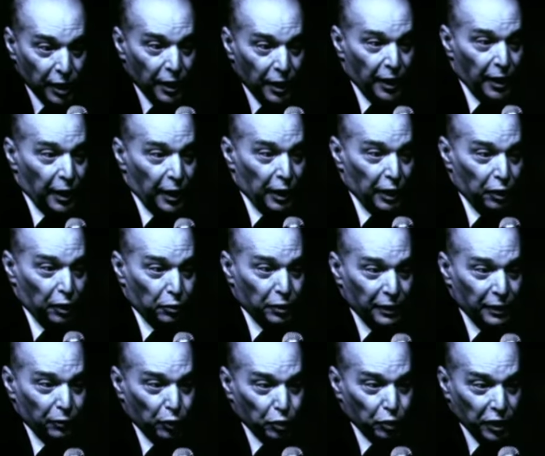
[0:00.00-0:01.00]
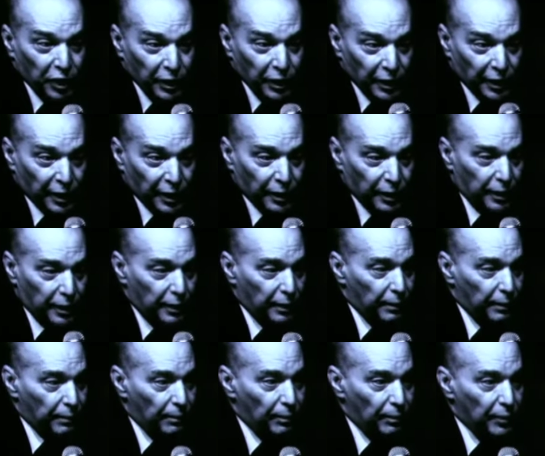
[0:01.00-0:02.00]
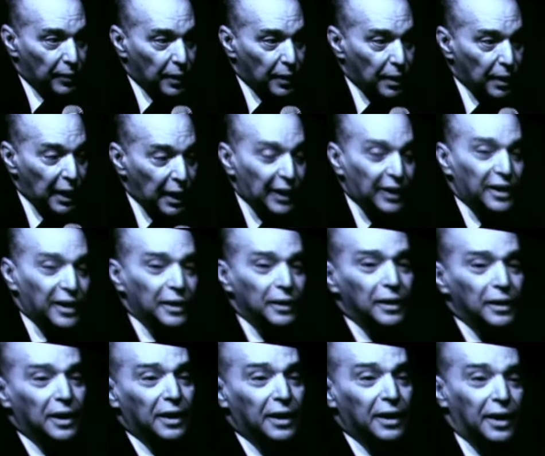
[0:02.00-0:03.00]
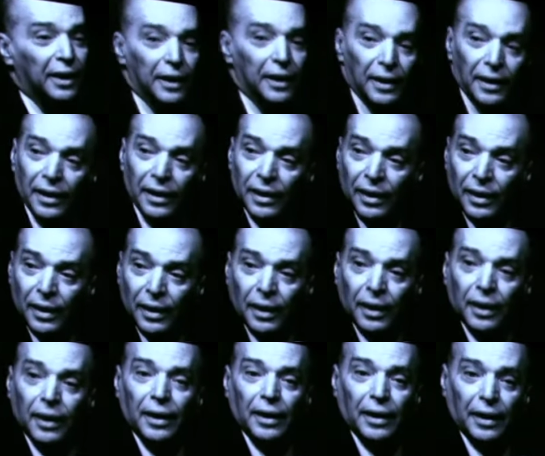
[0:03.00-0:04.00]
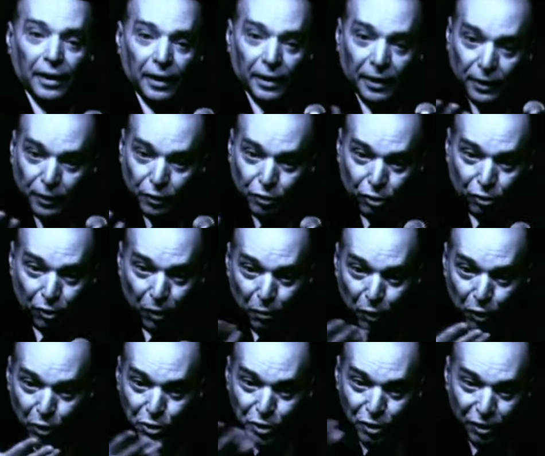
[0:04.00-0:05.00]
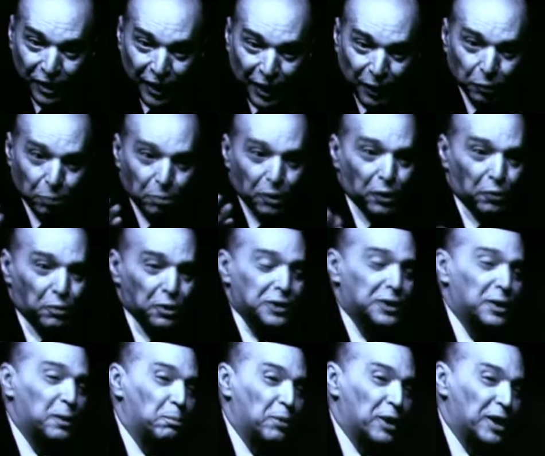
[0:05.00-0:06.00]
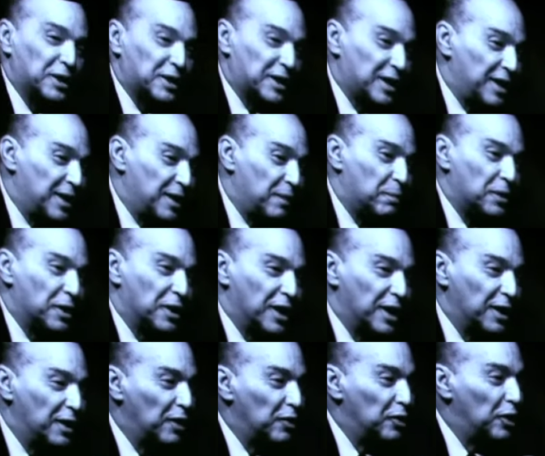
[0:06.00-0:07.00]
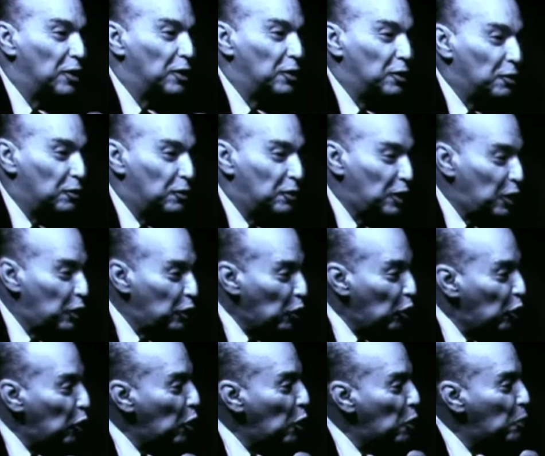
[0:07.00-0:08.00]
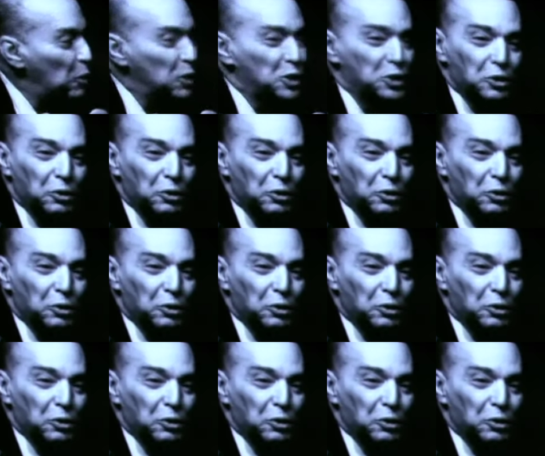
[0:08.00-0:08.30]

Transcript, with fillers: Io devo dire e rendere sono emozionato per questa platea perché non, non, non ho questo...